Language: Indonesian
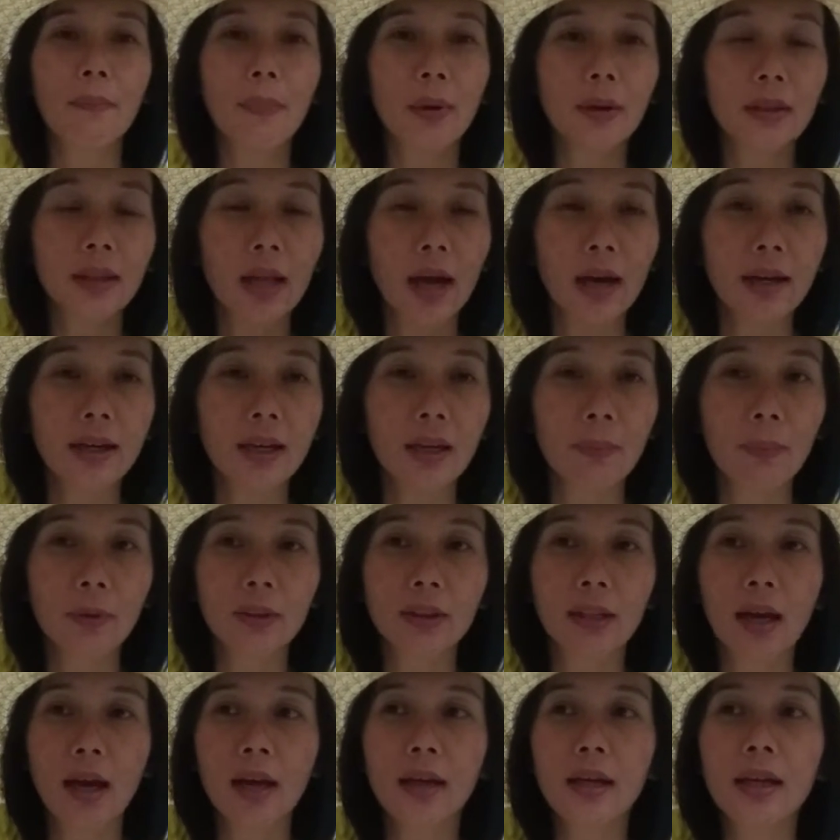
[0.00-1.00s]

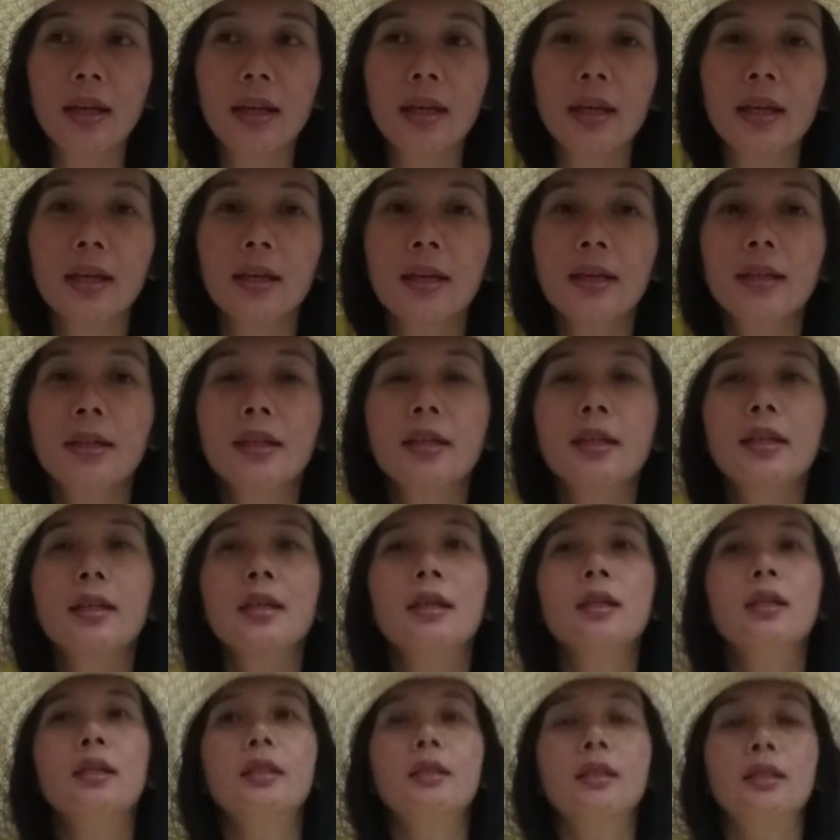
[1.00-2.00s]
petani-petani
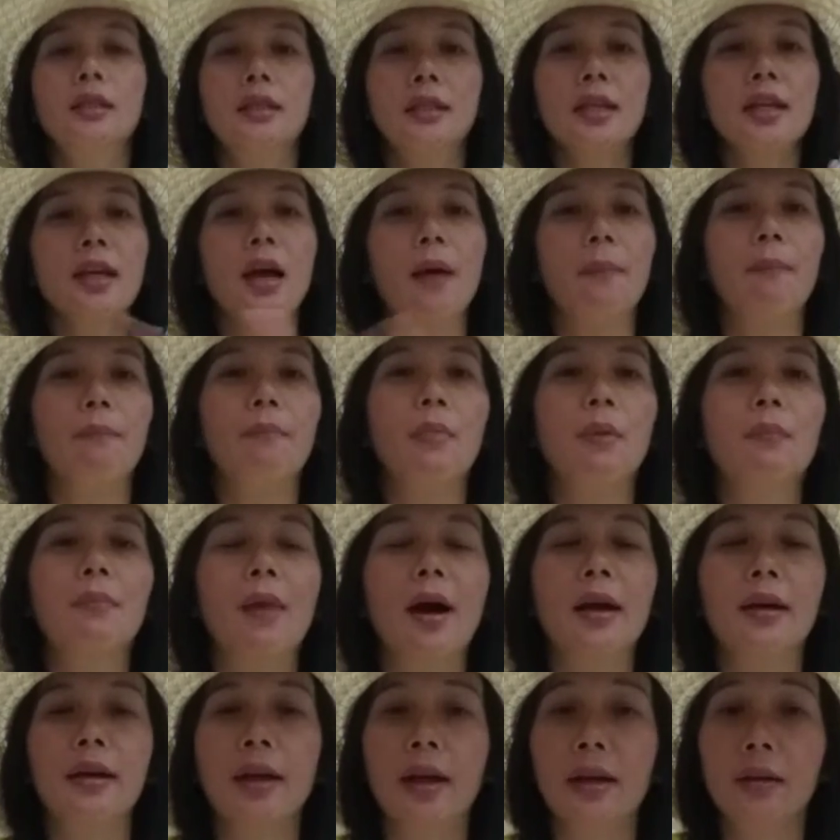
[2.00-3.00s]
siap
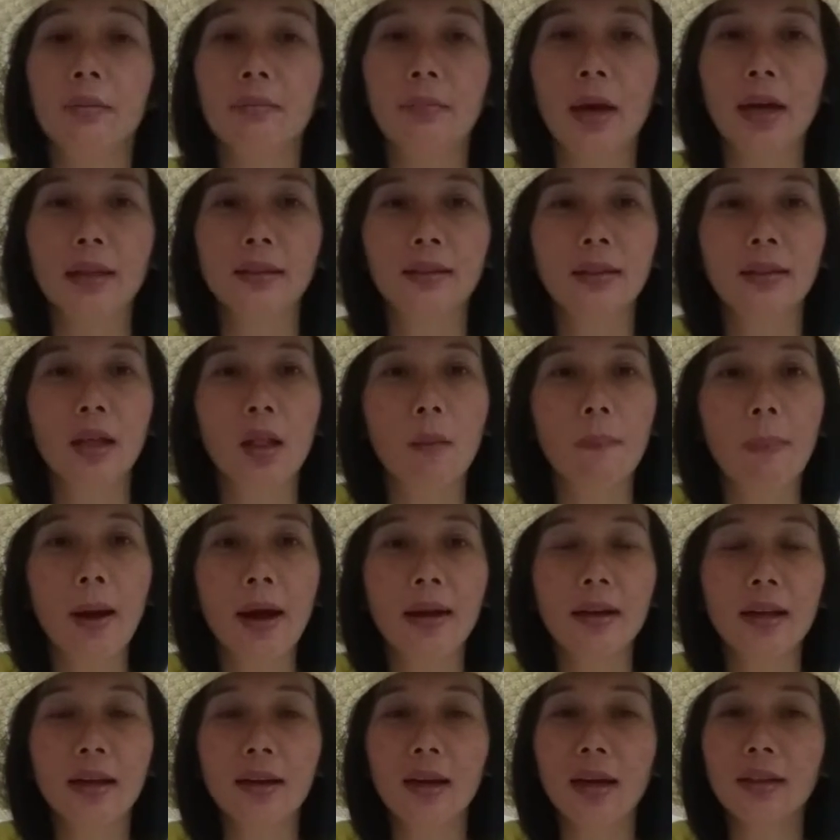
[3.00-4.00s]
memanen hasil
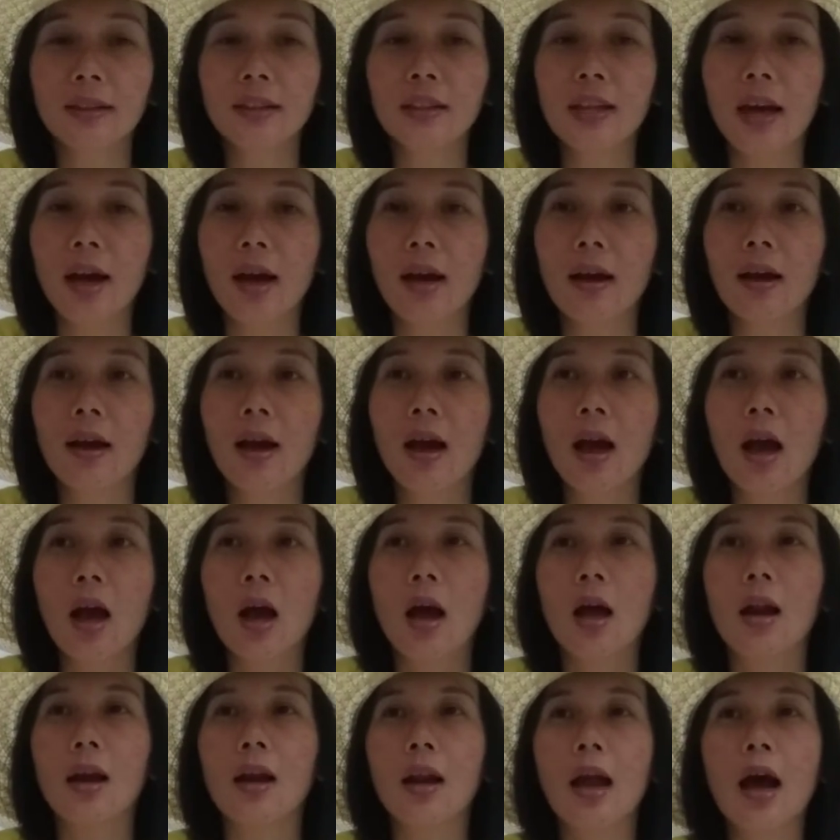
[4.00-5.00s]
panenannya,
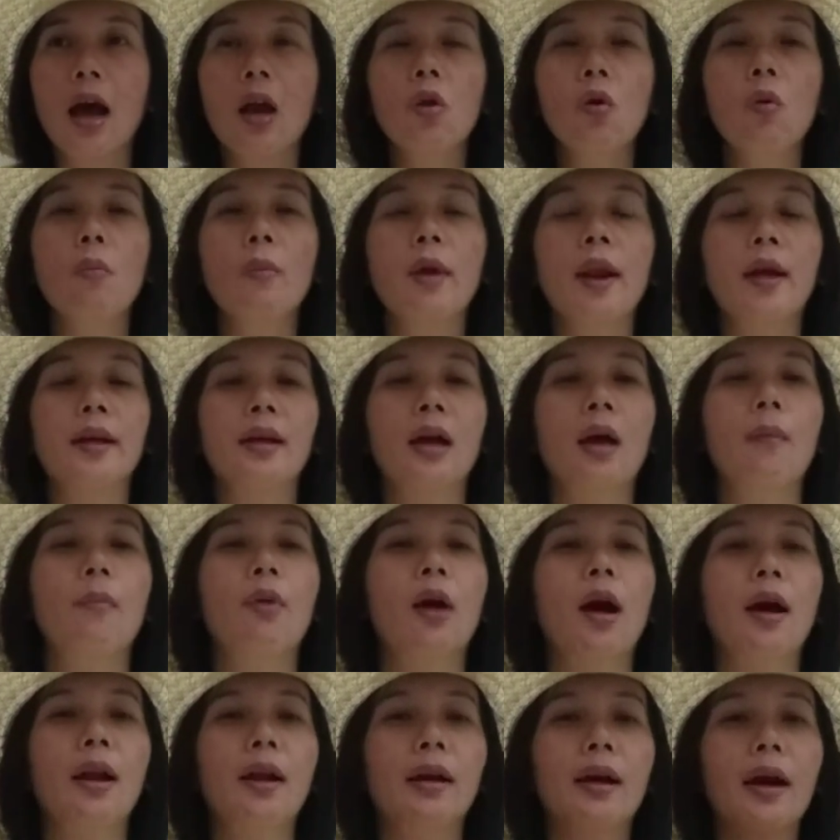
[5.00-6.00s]
lalu mereka
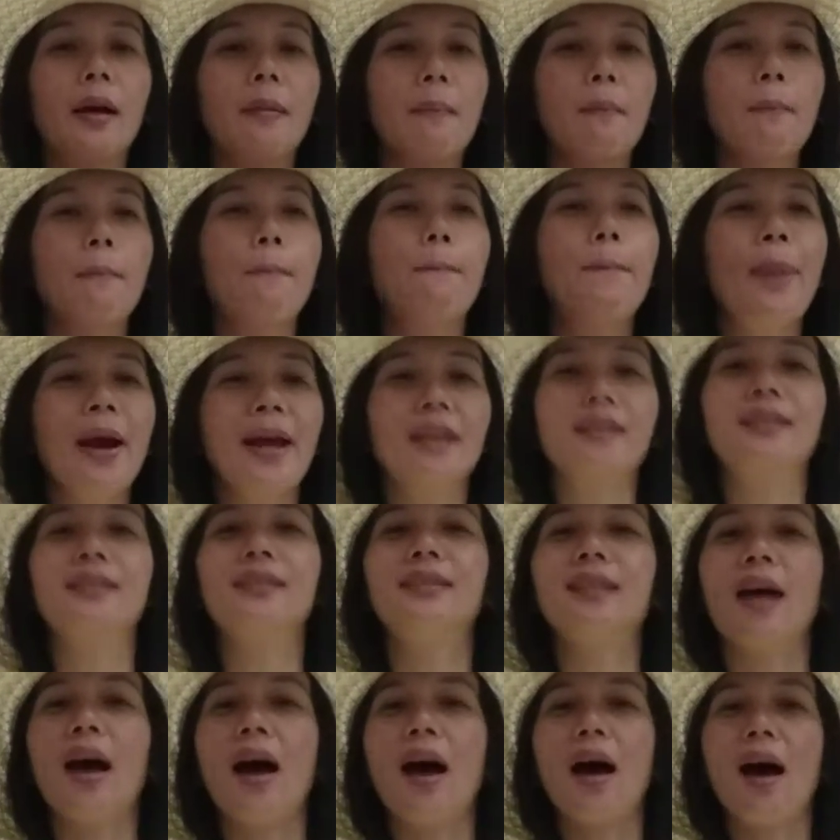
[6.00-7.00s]
mengadakan
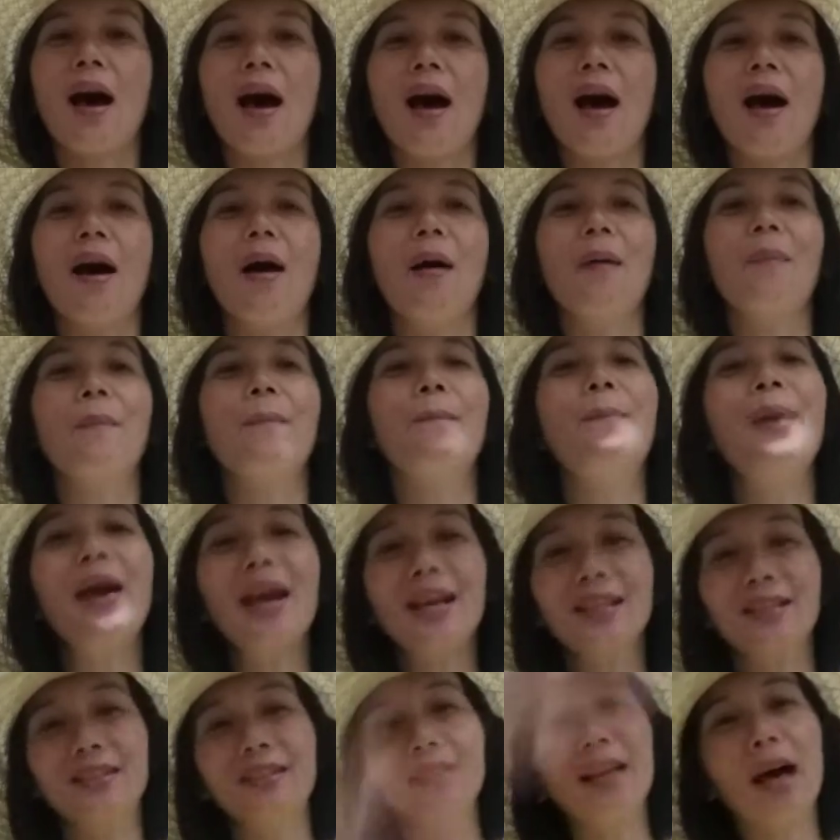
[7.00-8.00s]
pesta.
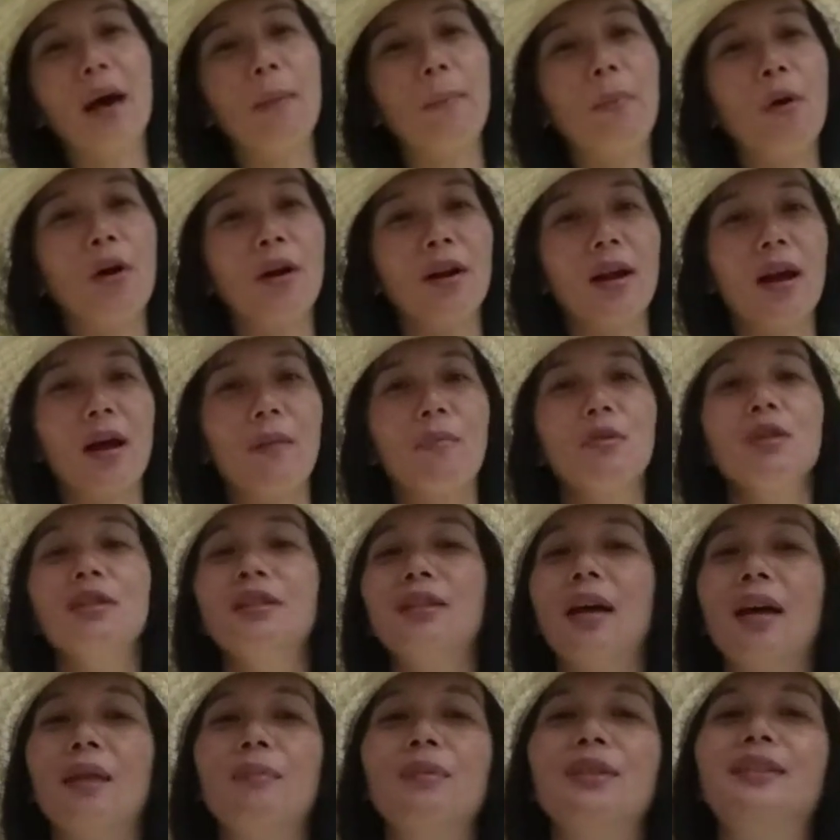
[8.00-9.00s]
Pesta pora
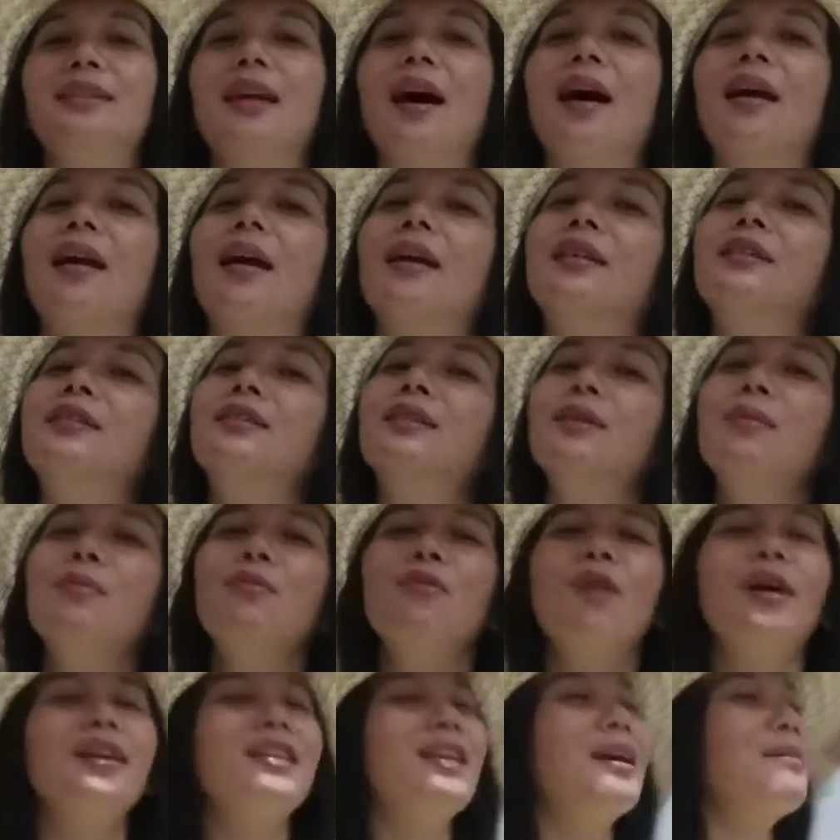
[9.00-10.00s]
besar-besaran,
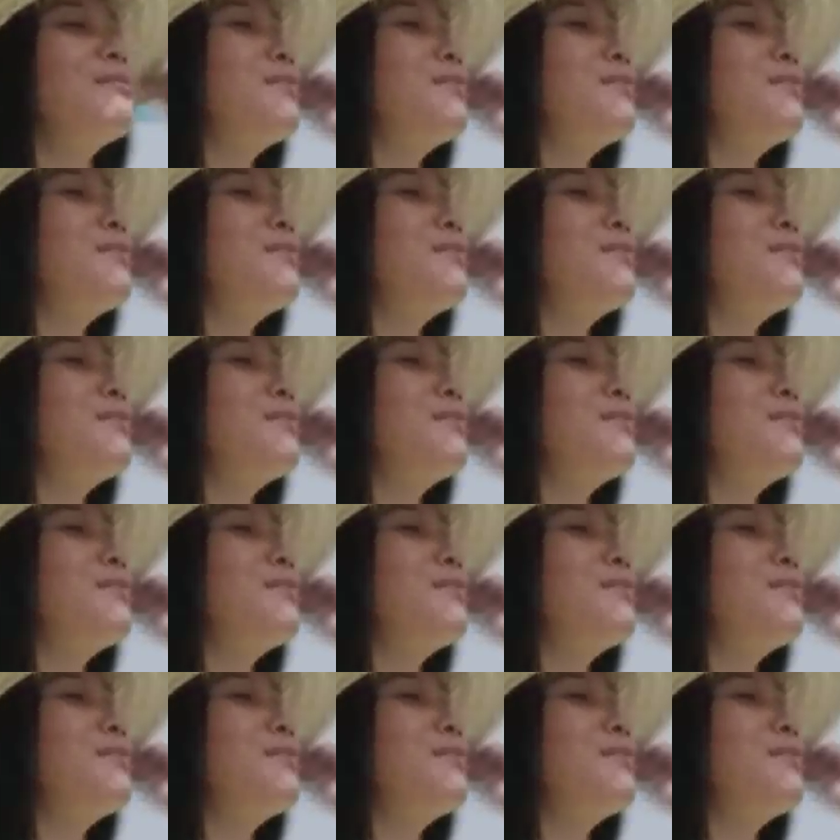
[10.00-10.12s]
semuanya